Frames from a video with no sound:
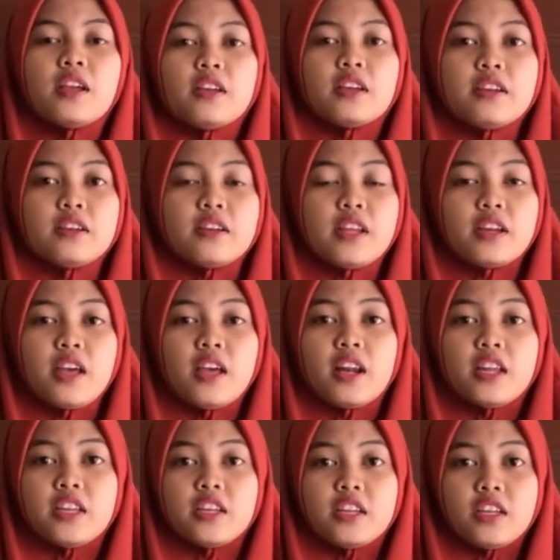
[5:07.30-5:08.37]
Dan hal
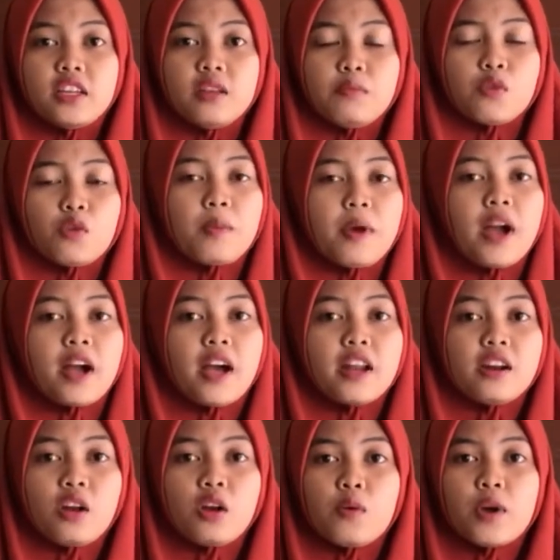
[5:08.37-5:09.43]
ini merupakan
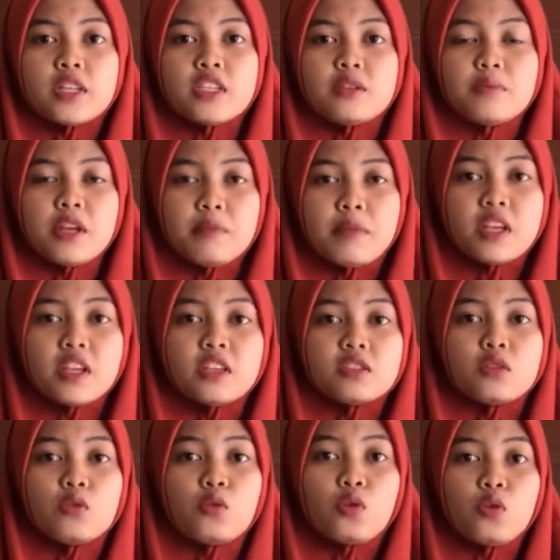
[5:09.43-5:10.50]
kewajiban bagi
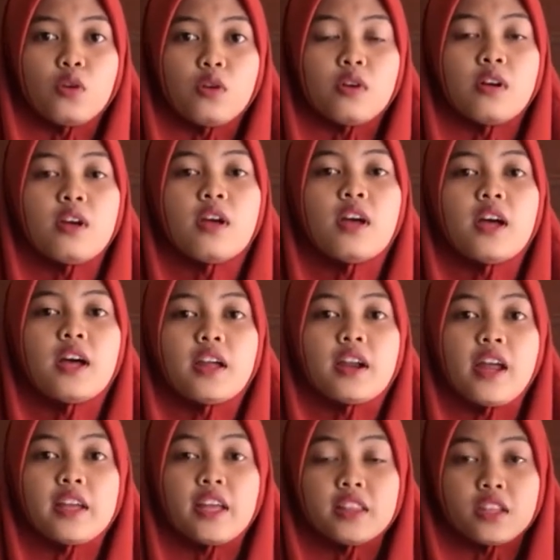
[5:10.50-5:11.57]
seluruh
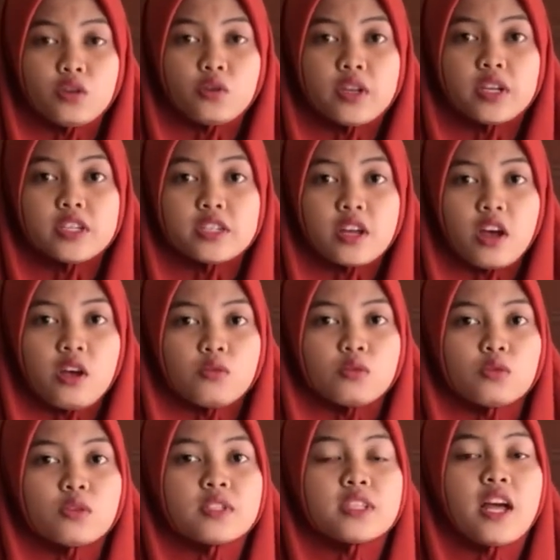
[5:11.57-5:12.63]
rakyat Indonesia
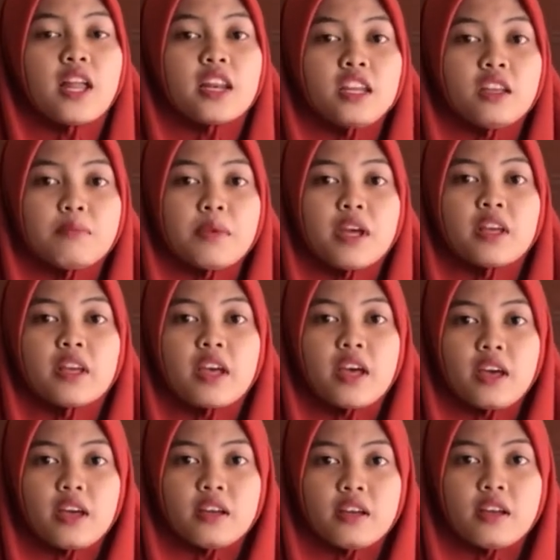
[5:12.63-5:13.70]
untuk saling bangga,
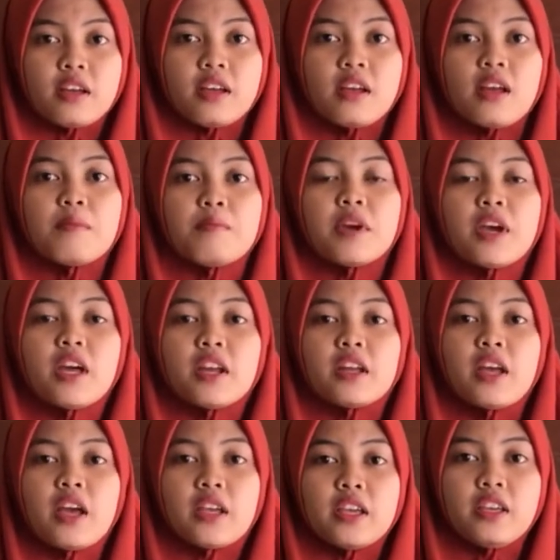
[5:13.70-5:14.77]

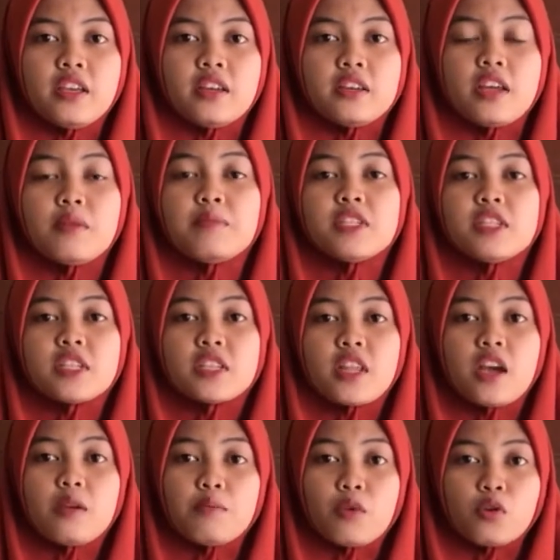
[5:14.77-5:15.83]
menghargai, dan
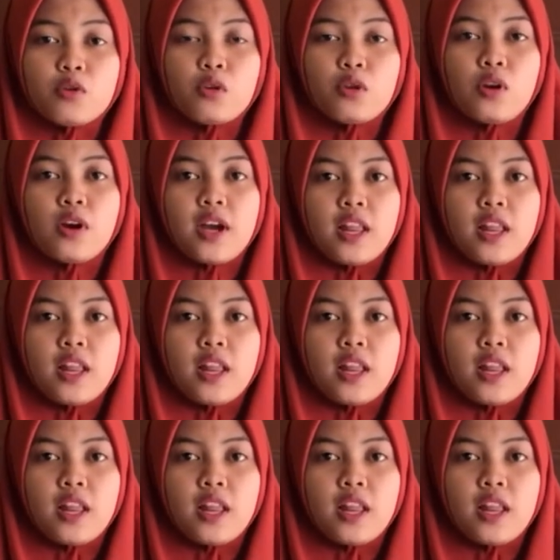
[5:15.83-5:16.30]
mencintai produk lokal